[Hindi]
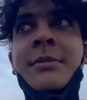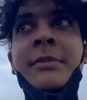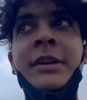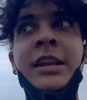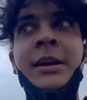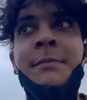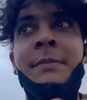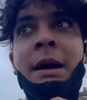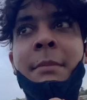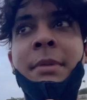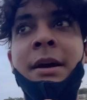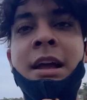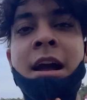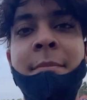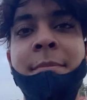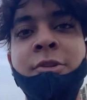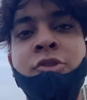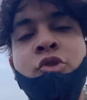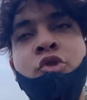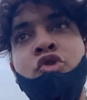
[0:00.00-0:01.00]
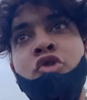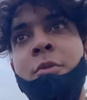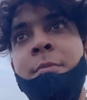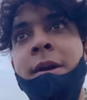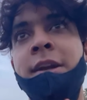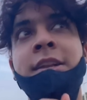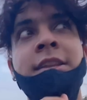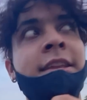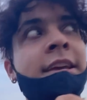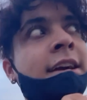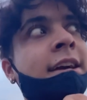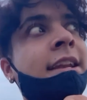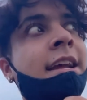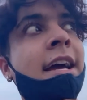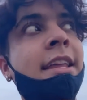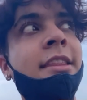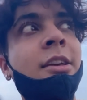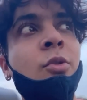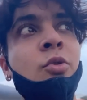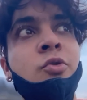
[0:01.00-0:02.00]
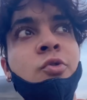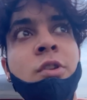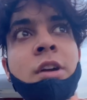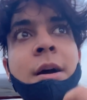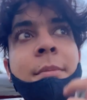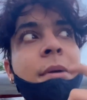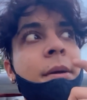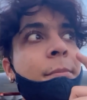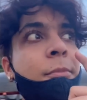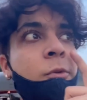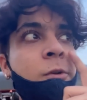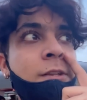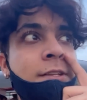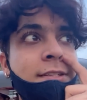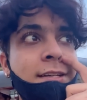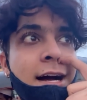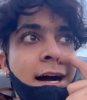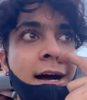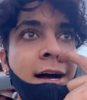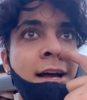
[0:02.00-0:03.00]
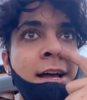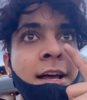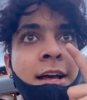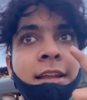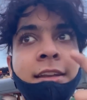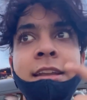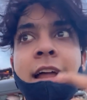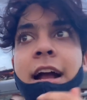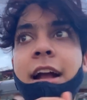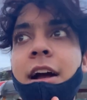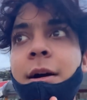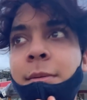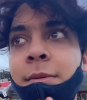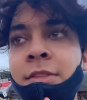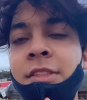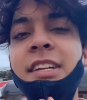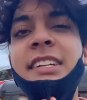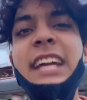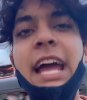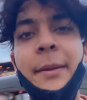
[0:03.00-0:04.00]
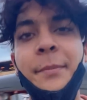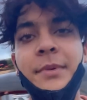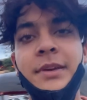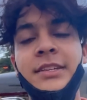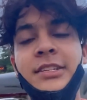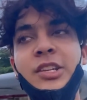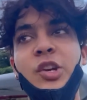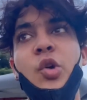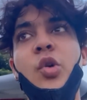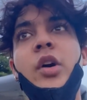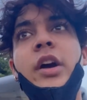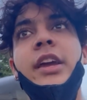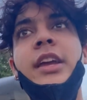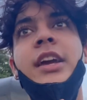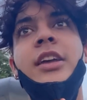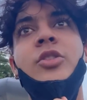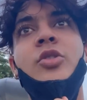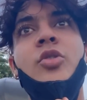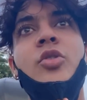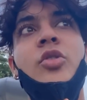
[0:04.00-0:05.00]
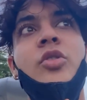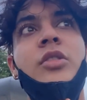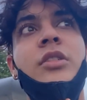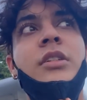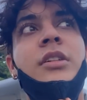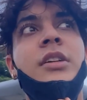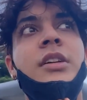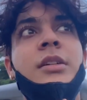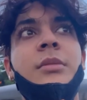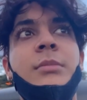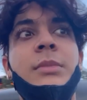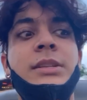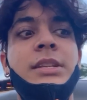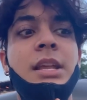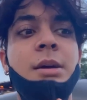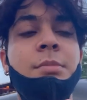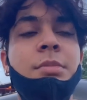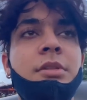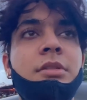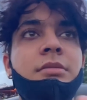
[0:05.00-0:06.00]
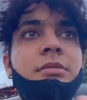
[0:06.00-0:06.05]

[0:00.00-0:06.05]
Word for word: मेरे पापा यहाँ पे जू चौपाटी देखने आए थे कुछ तो यहाँ पे पुलिस का नाकाबंदी टाइप की सी हो गई है तो मतलब